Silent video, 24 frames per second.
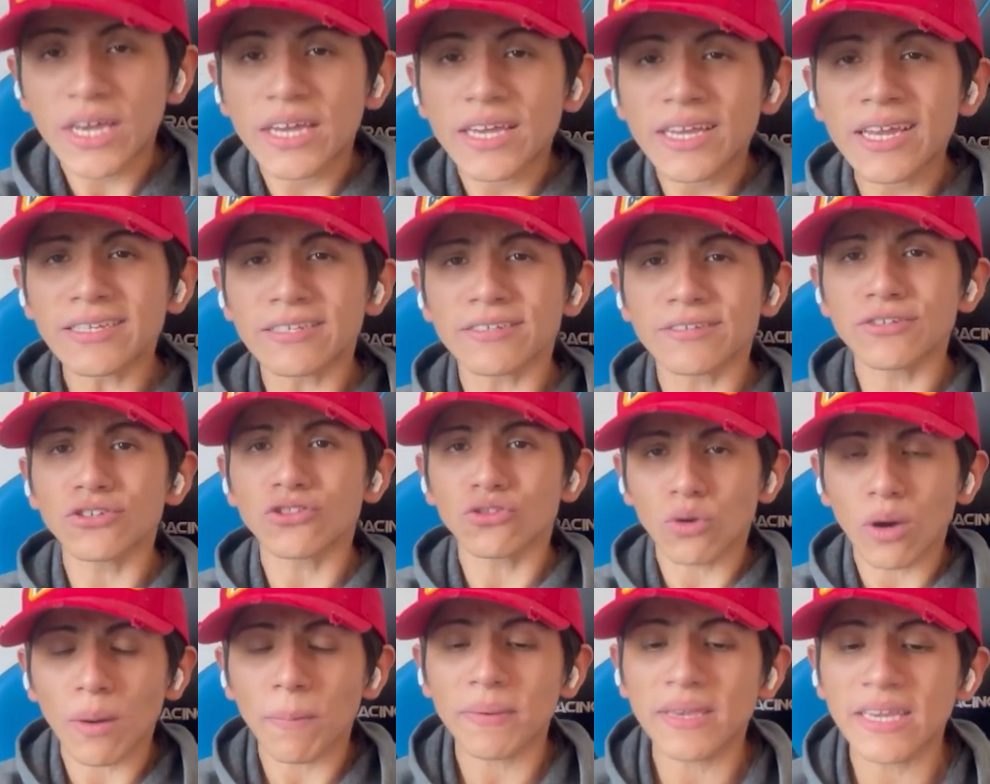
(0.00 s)
Y este
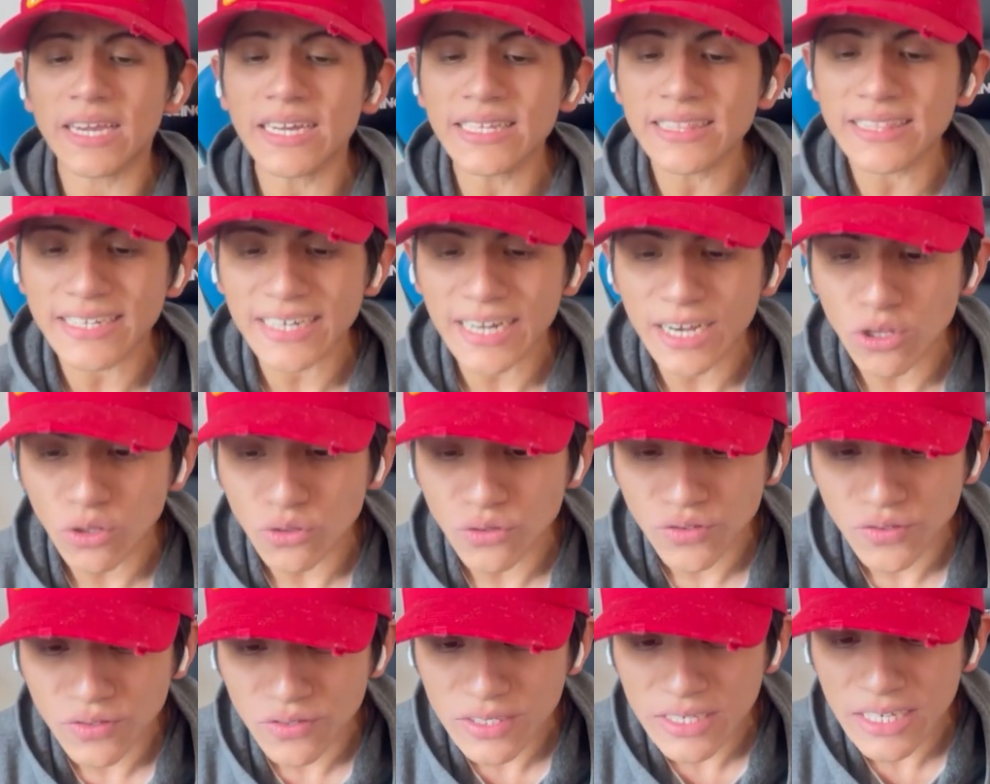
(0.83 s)
sitio web ya ha entregado
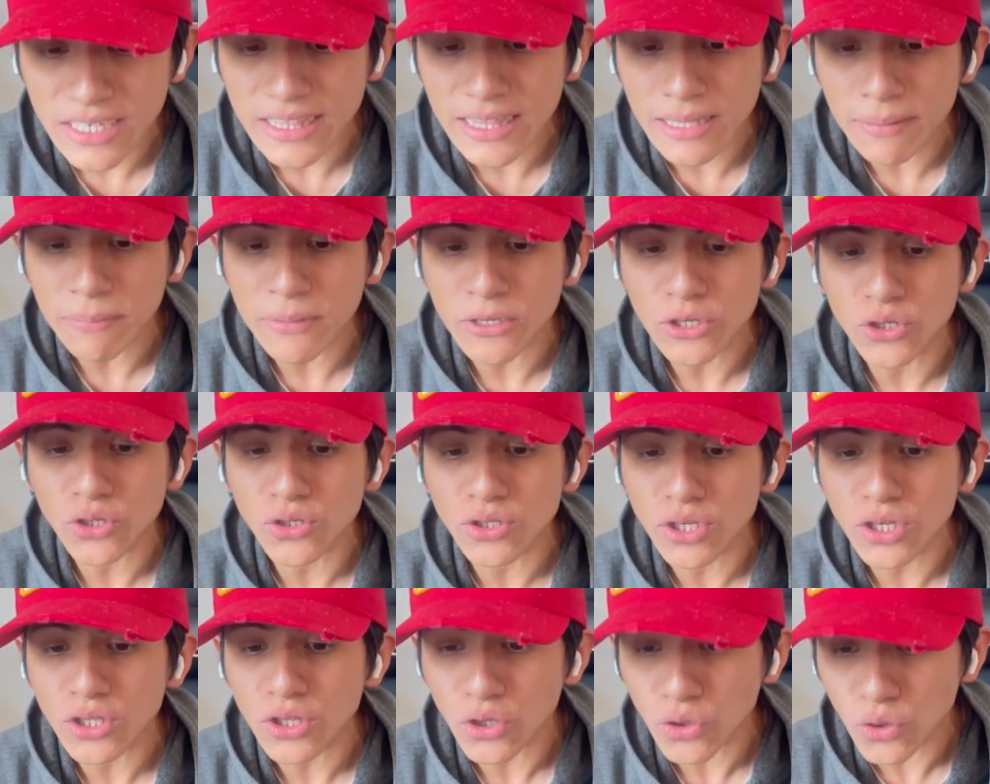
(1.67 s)
7
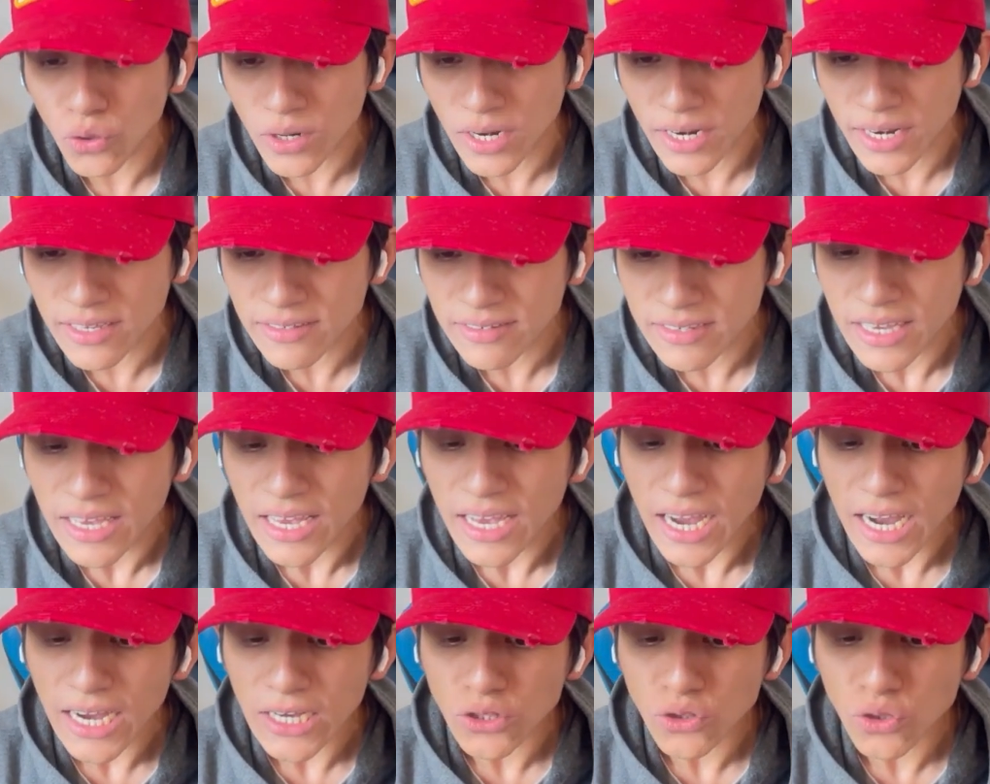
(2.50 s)
millones de dólares
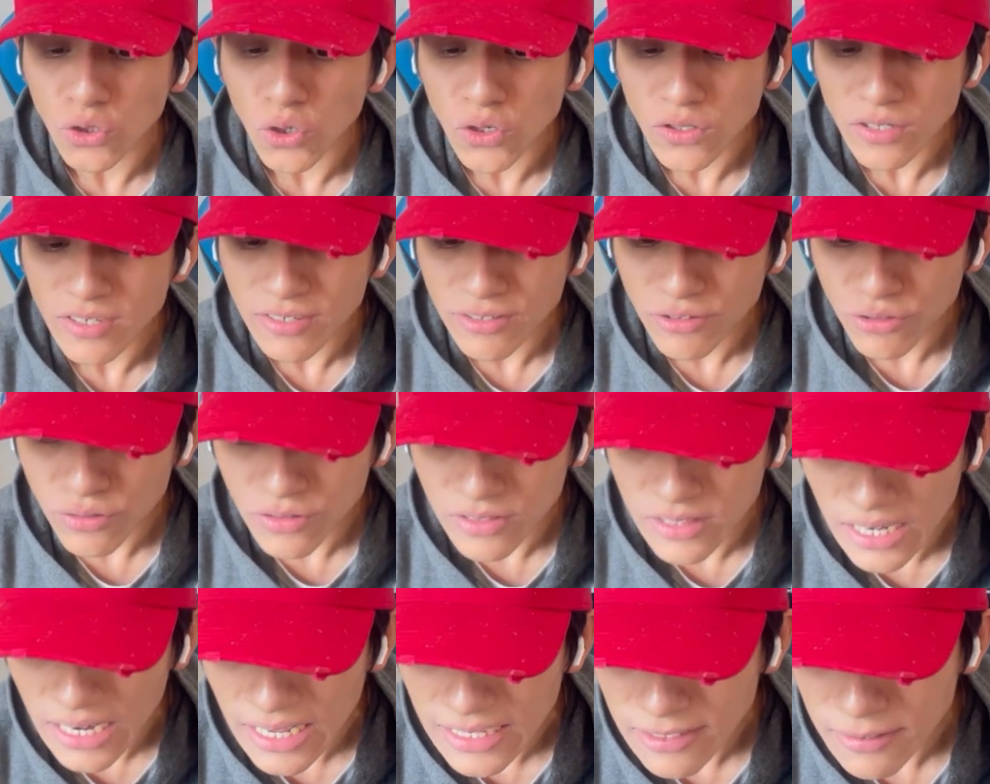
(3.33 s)
a todos estos
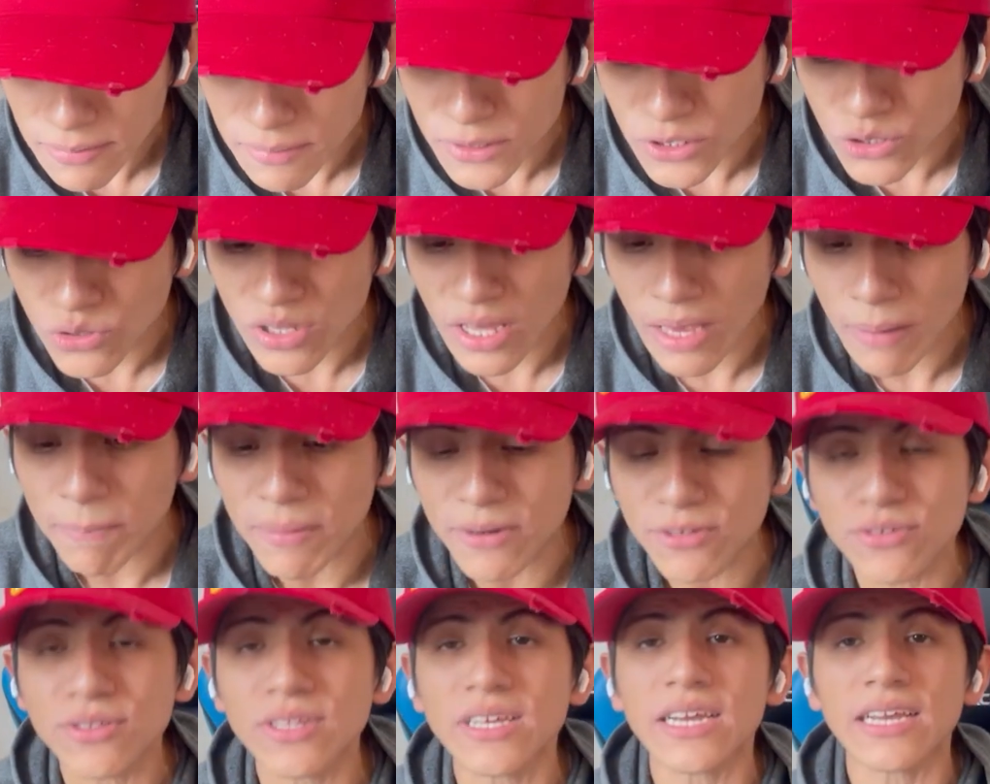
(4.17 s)
3 millones de
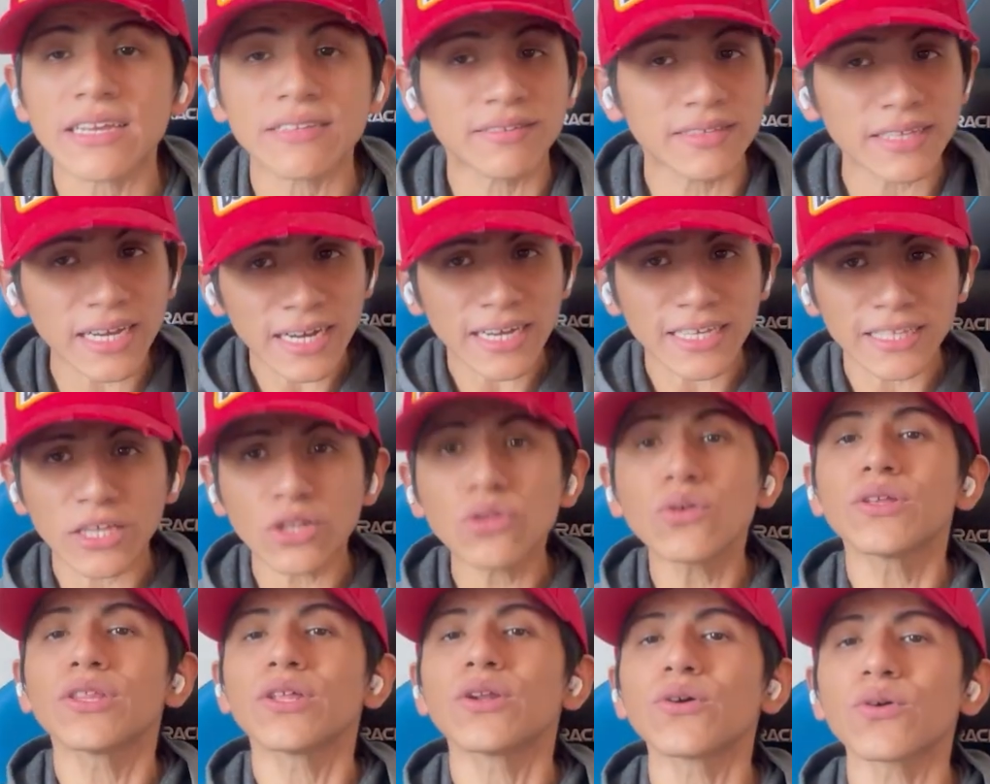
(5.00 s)
personas que están
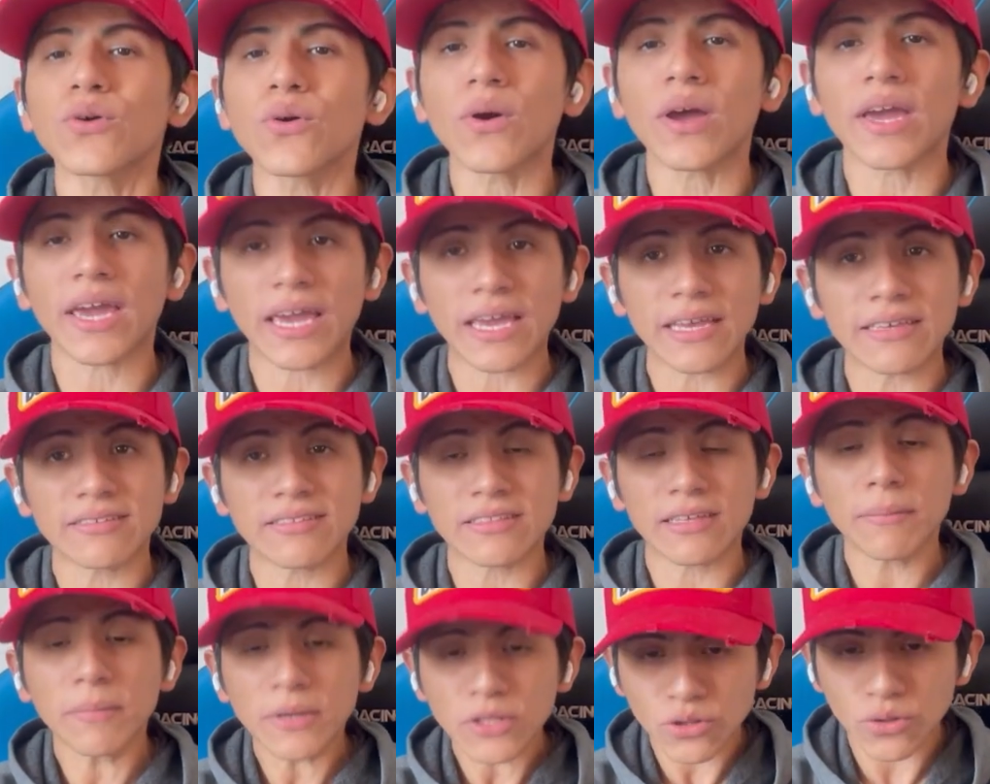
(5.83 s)
ganando dinero con
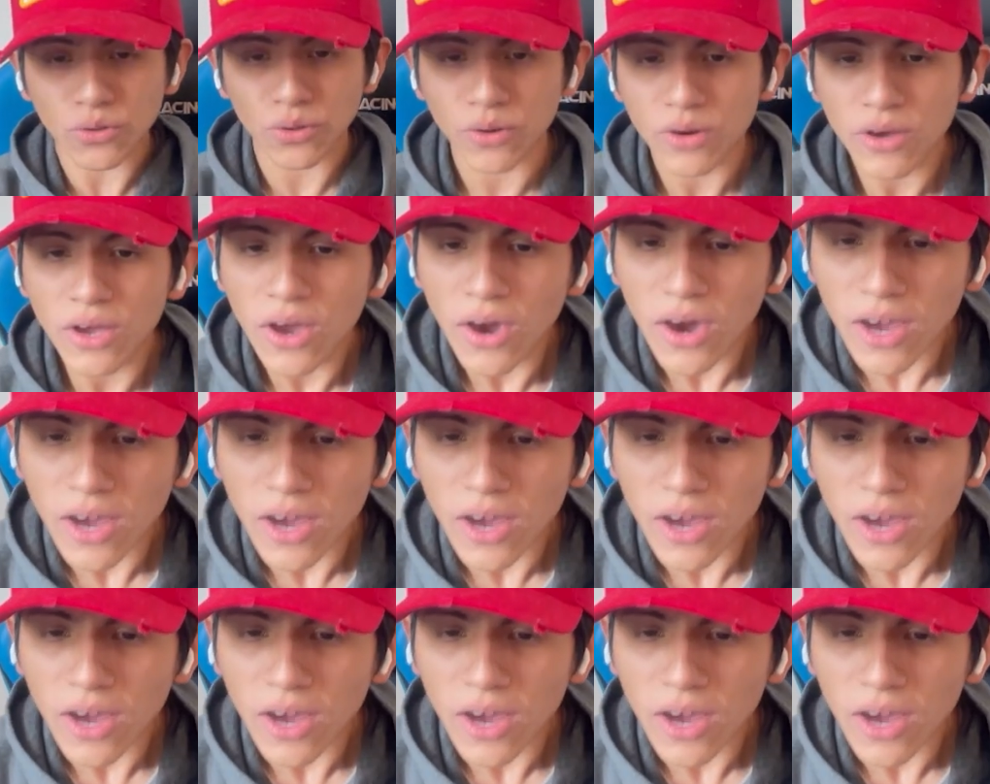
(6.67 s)
este método.